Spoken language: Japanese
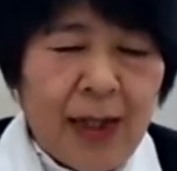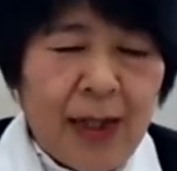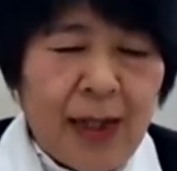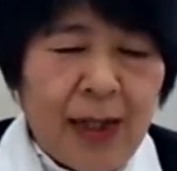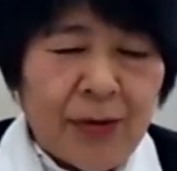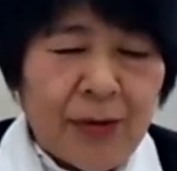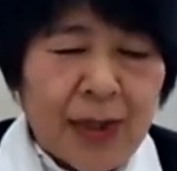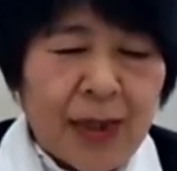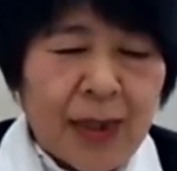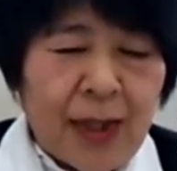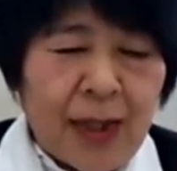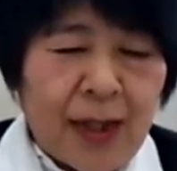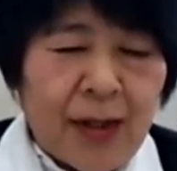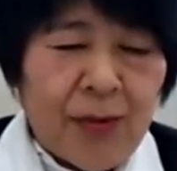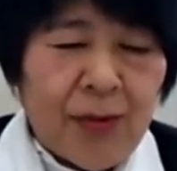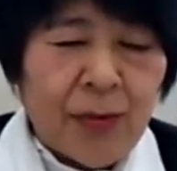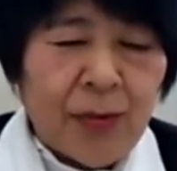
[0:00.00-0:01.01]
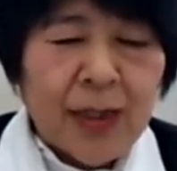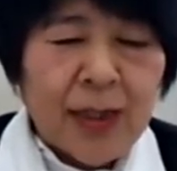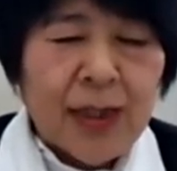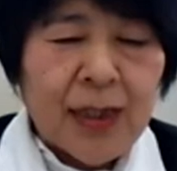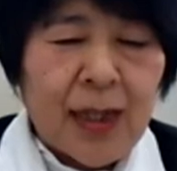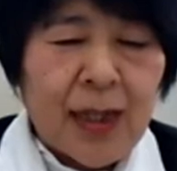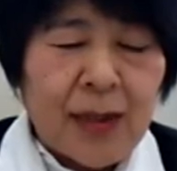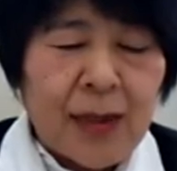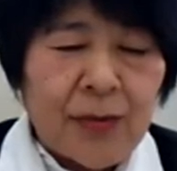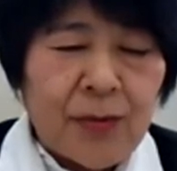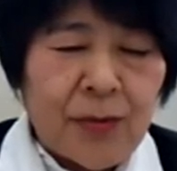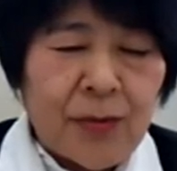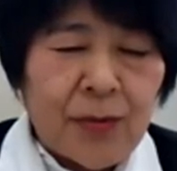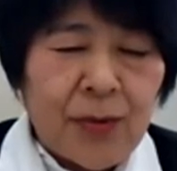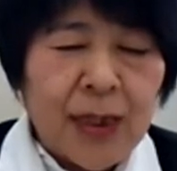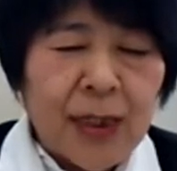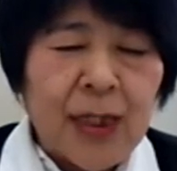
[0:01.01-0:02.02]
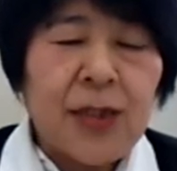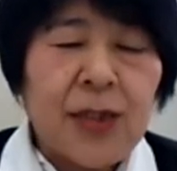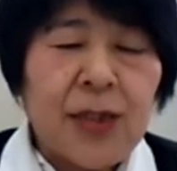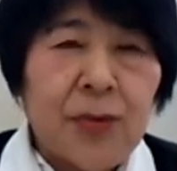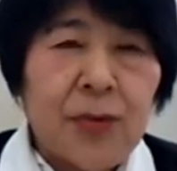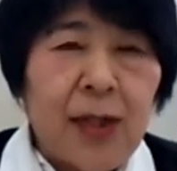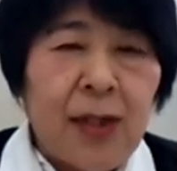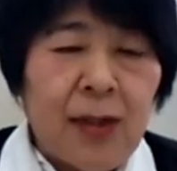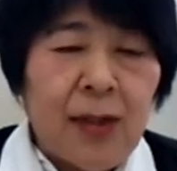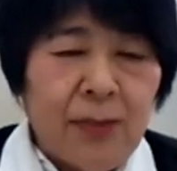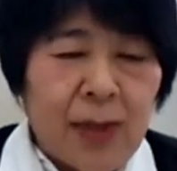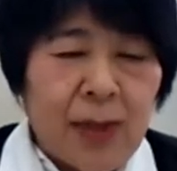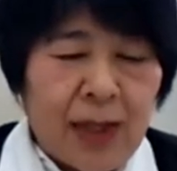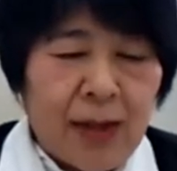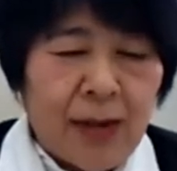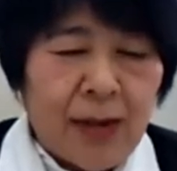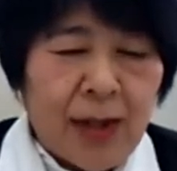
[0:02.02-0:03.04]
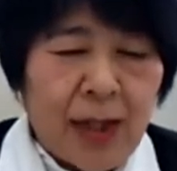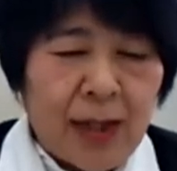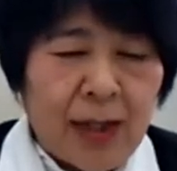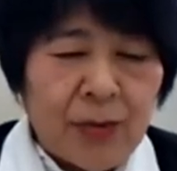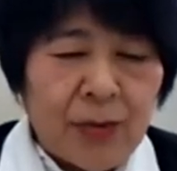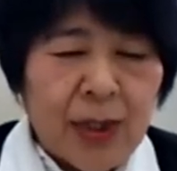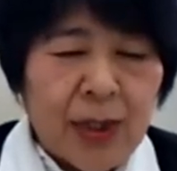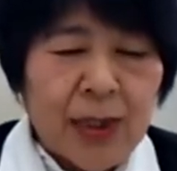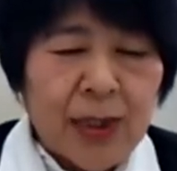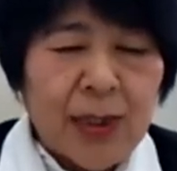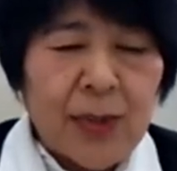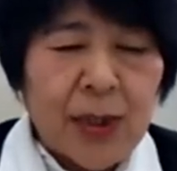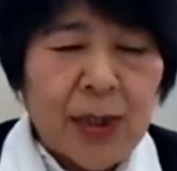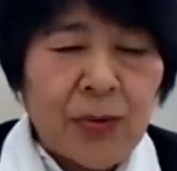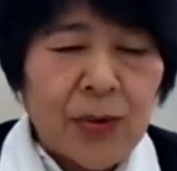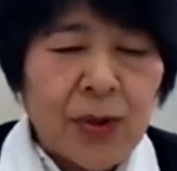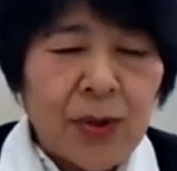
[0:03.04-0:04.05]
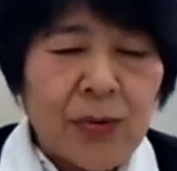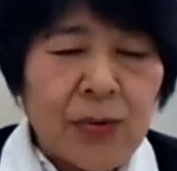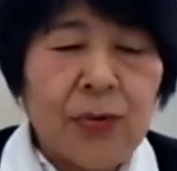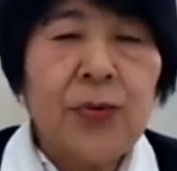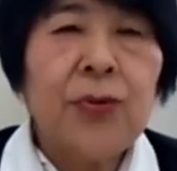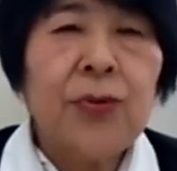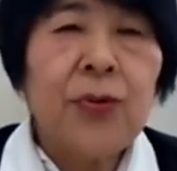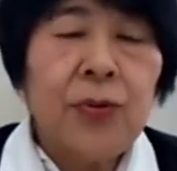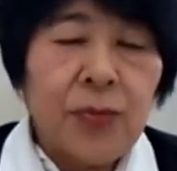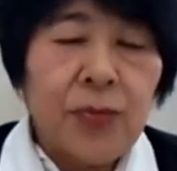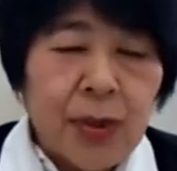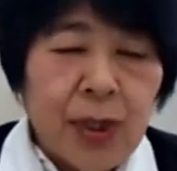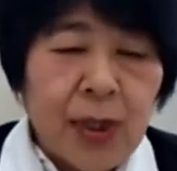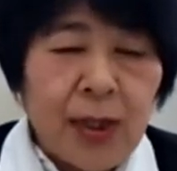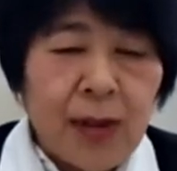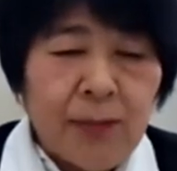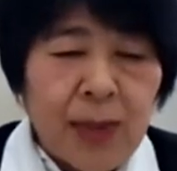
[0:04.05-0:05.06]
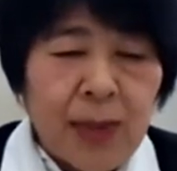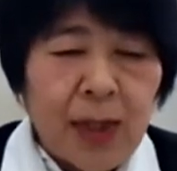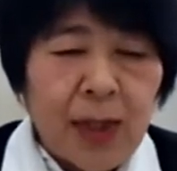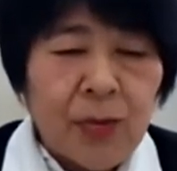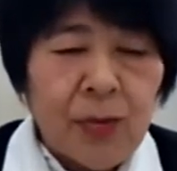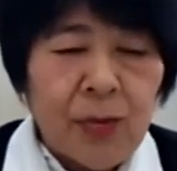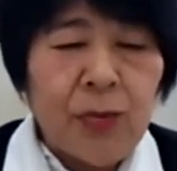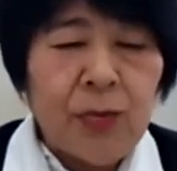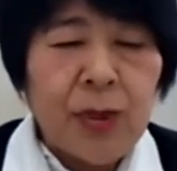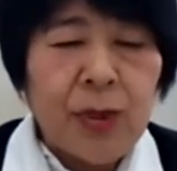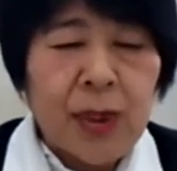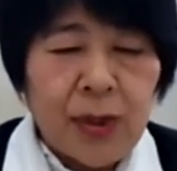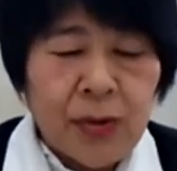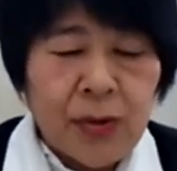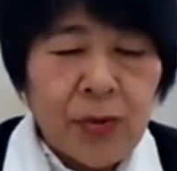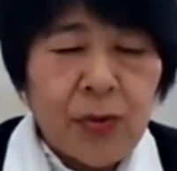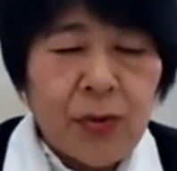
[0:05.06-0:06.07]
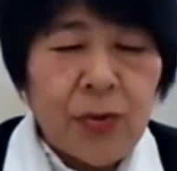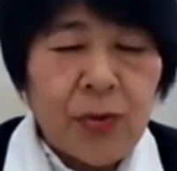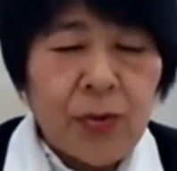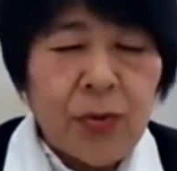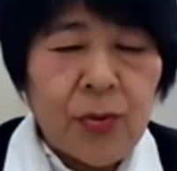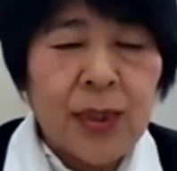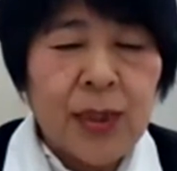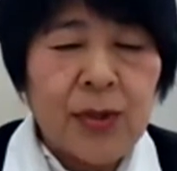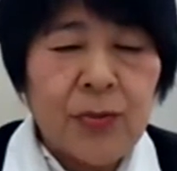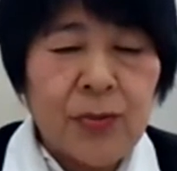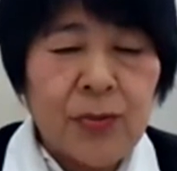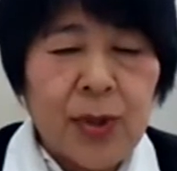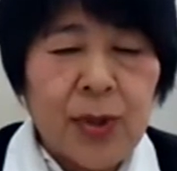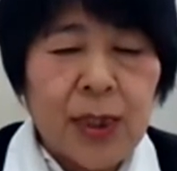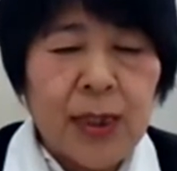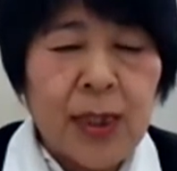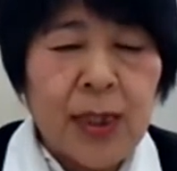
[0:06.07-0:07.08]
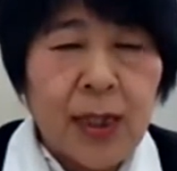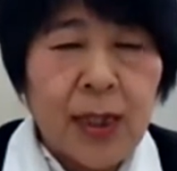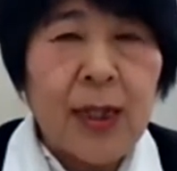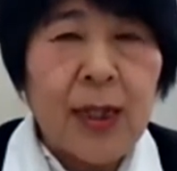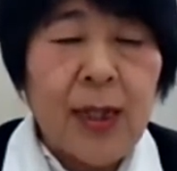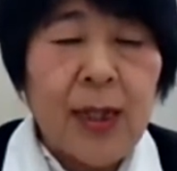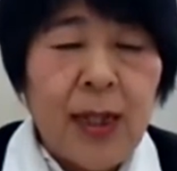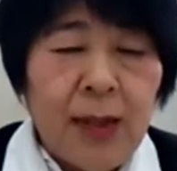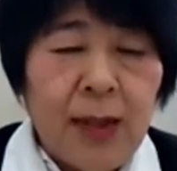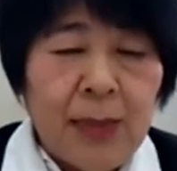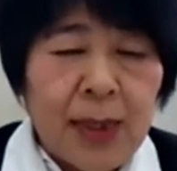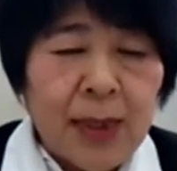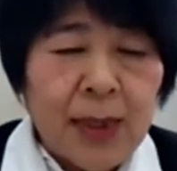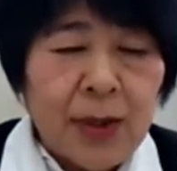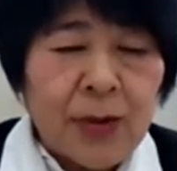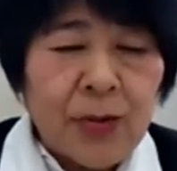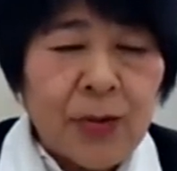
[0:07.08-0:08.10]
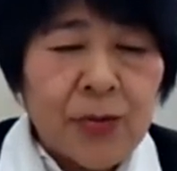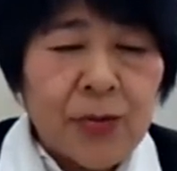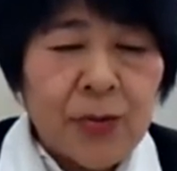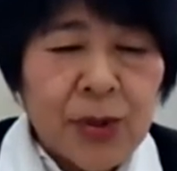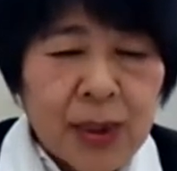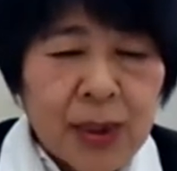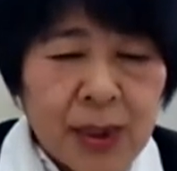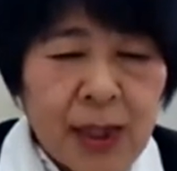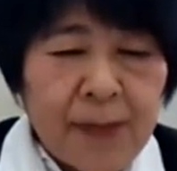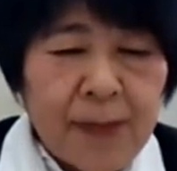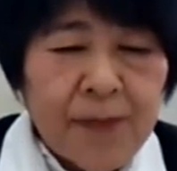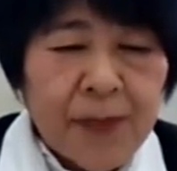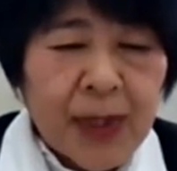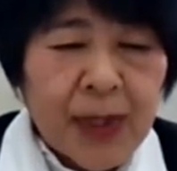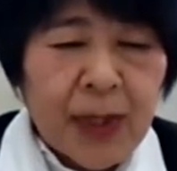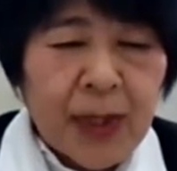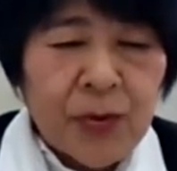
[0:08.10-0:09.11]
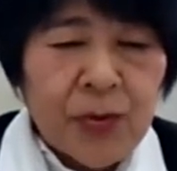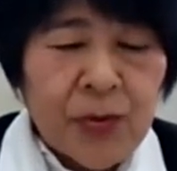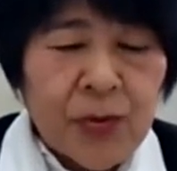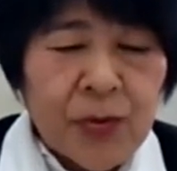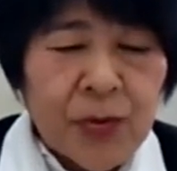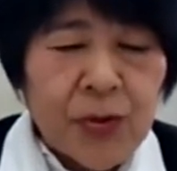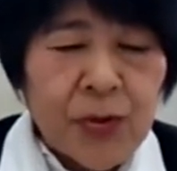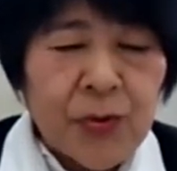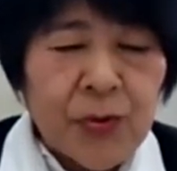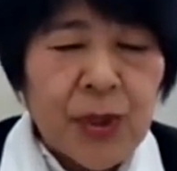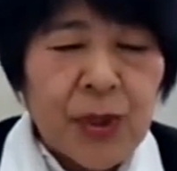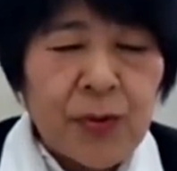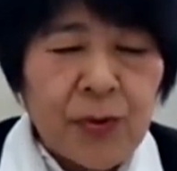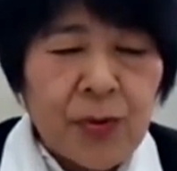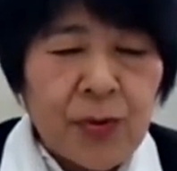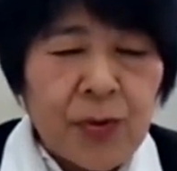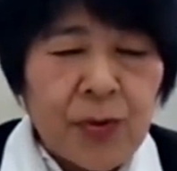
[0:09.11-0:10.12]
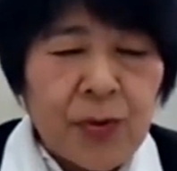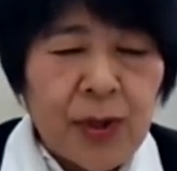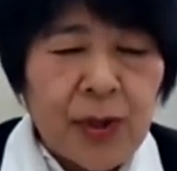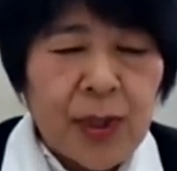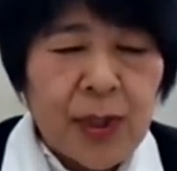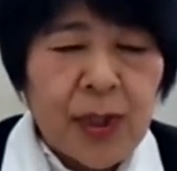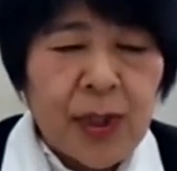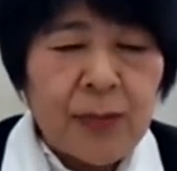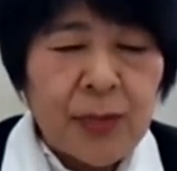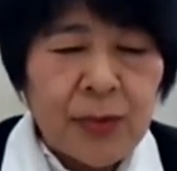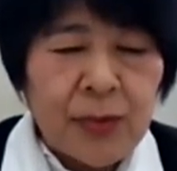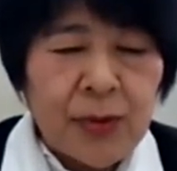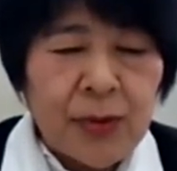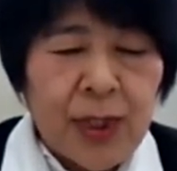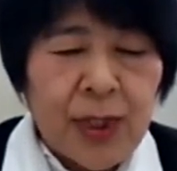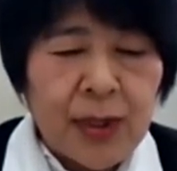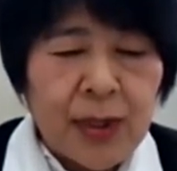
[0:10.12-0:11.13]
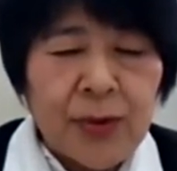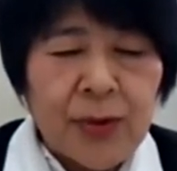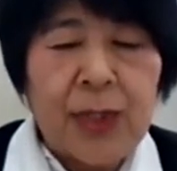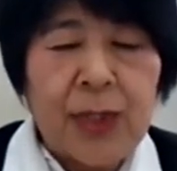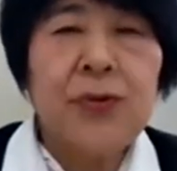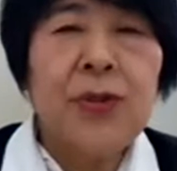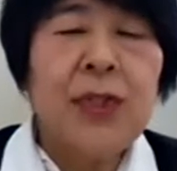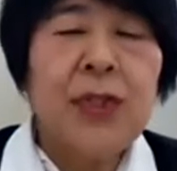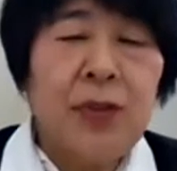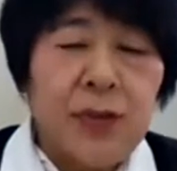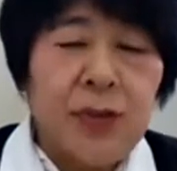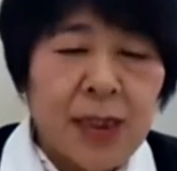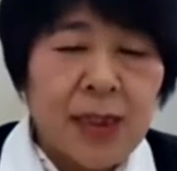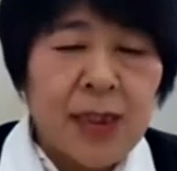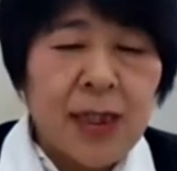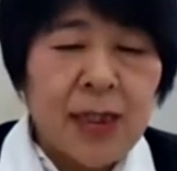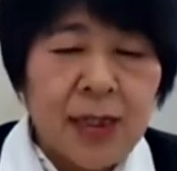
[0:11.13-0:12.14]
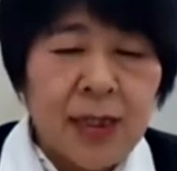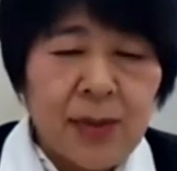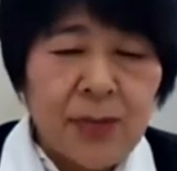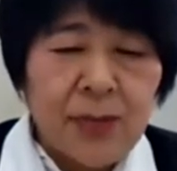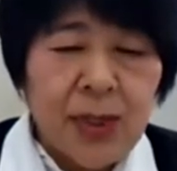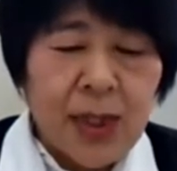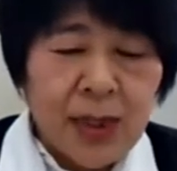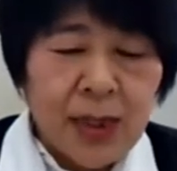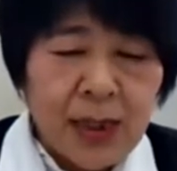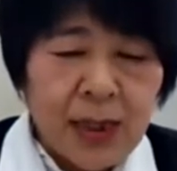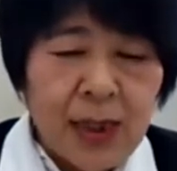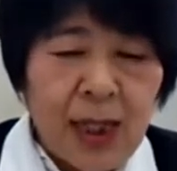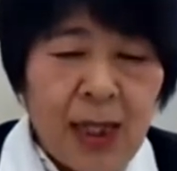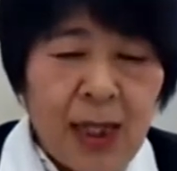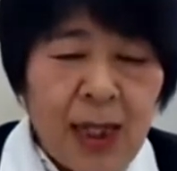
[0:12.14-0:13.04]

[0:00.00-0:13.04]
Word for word: あのただお客あのお話をね、まあ、あのお客様と聞くことによって、まあ、ご本人とご家族の方が、まあ、納得してあの商品を選ぶあの楽しさを実感してもらい、